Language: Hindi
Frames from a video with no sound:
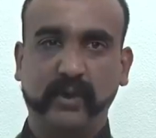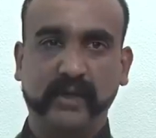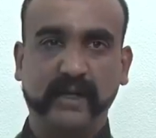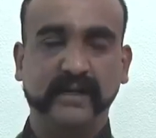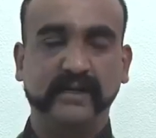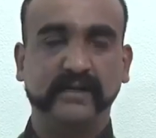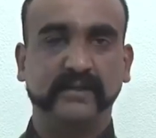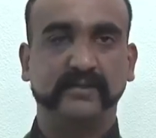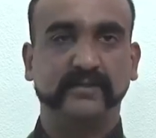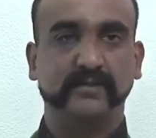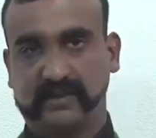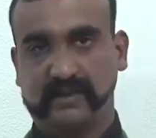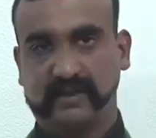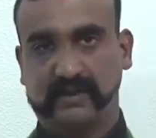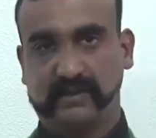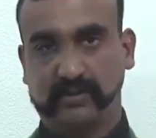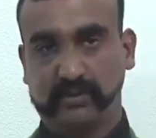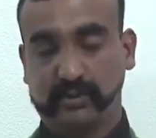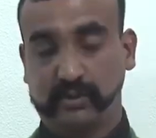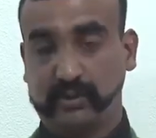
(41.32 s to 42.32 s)
वो आए
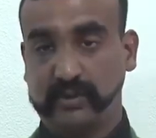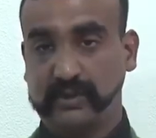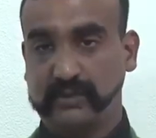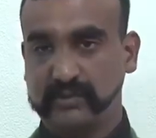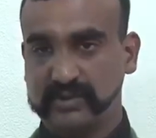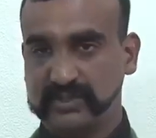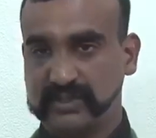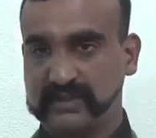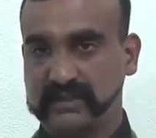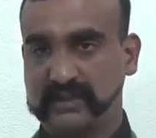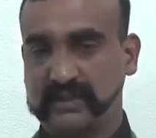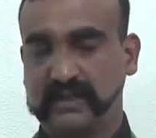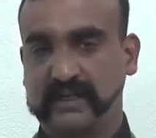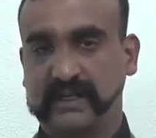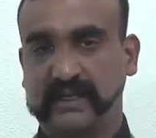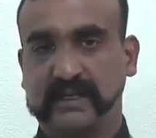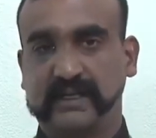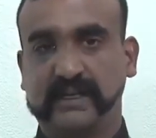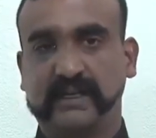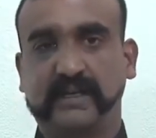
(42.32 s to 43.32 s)
उन्होंने मुझे
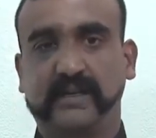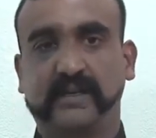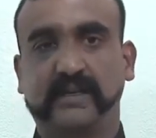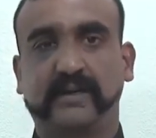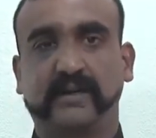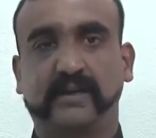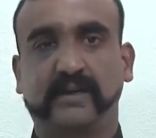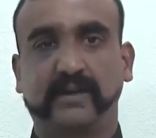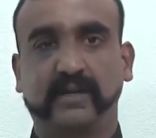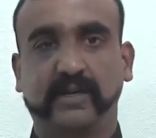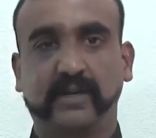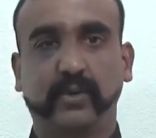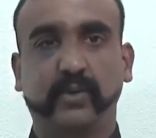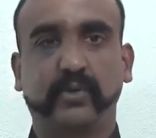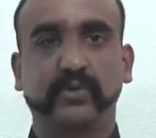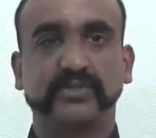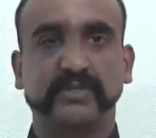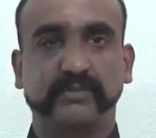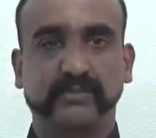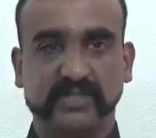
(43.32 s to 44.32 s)
ये इन
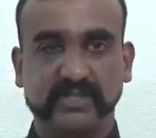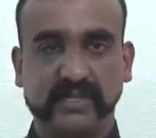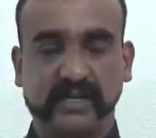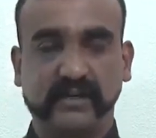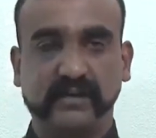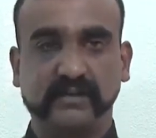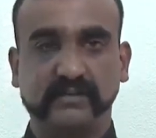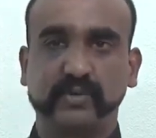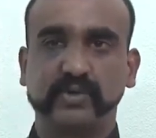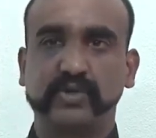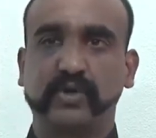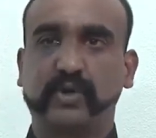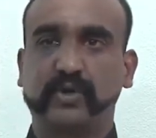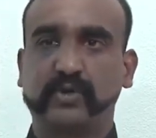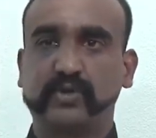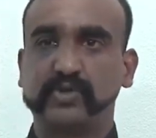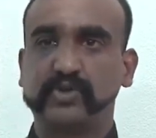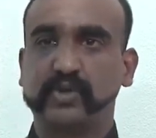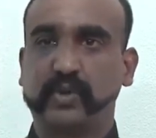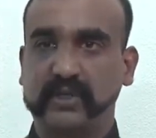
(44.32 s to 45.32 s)
लोगों से बचाया मुझे
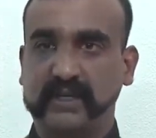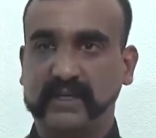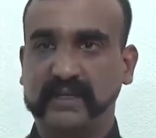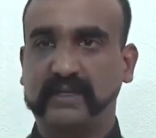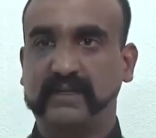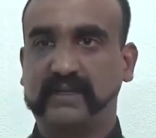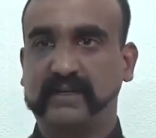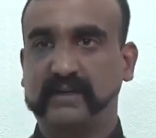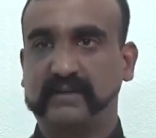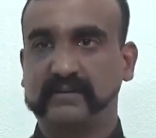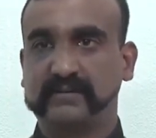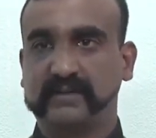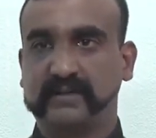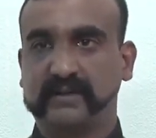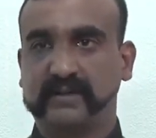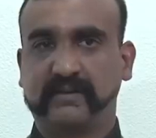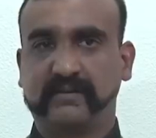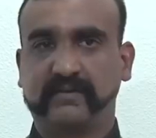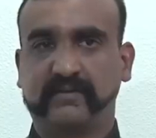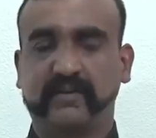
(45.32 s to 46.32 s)
और कुछ होने नहीं दिया
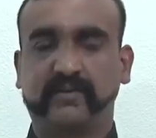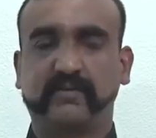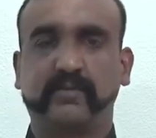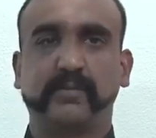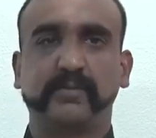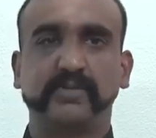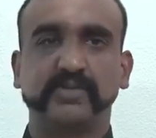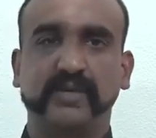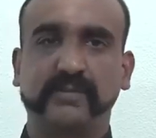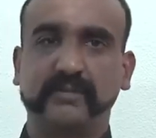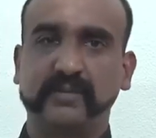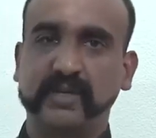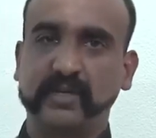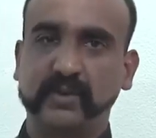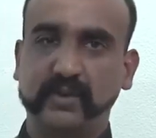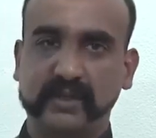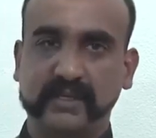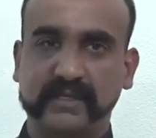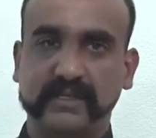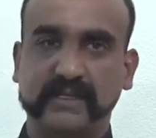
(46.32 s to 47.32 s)
फिर वो मुझे अपने
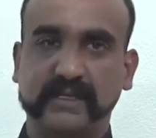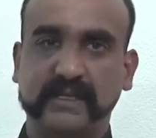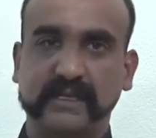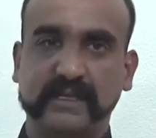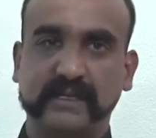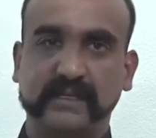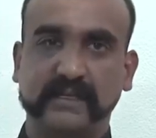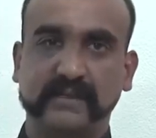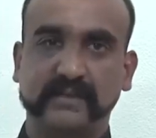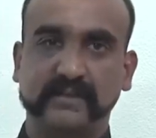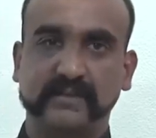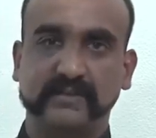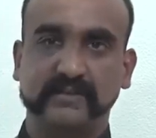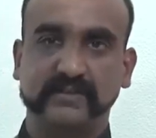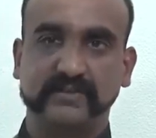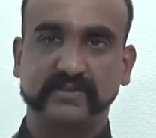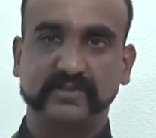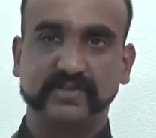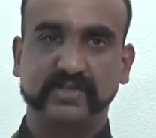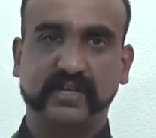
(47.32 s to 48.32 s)
यूनिट तक लेके गए
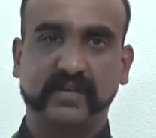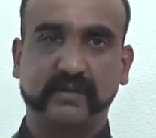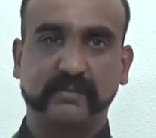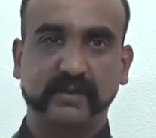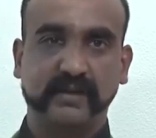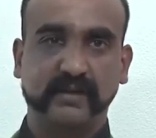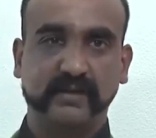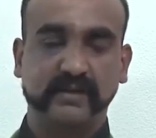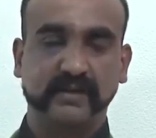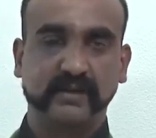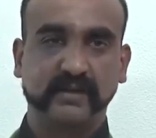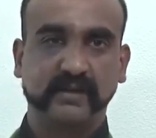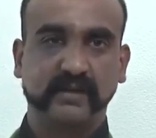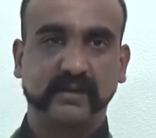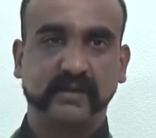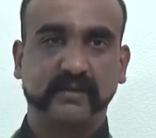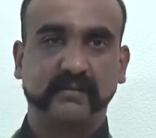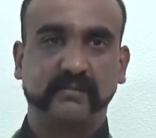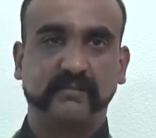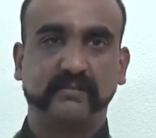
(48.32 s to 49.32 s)
जहाँ पे
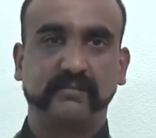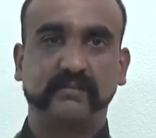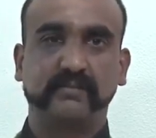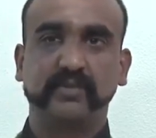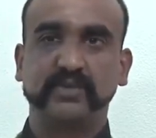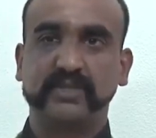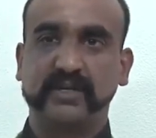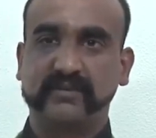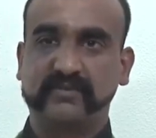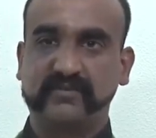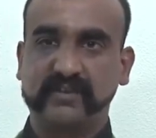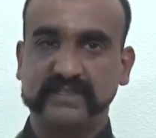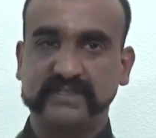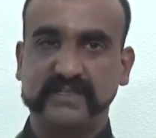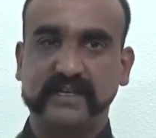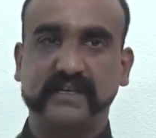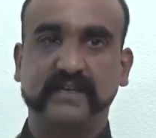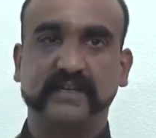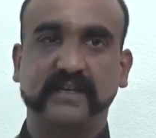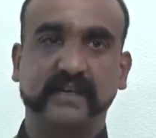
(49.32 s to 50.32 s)
मुझे
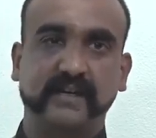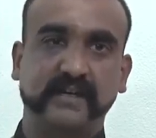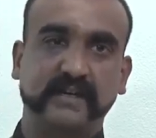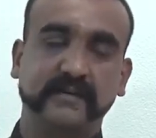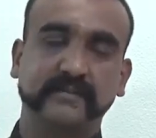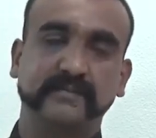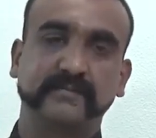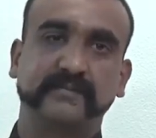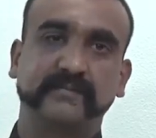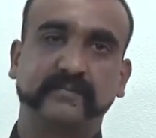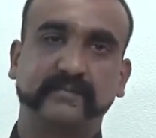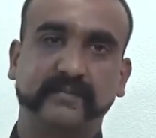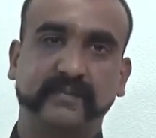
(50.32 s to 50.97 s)
फर्स्ट एड दिया गया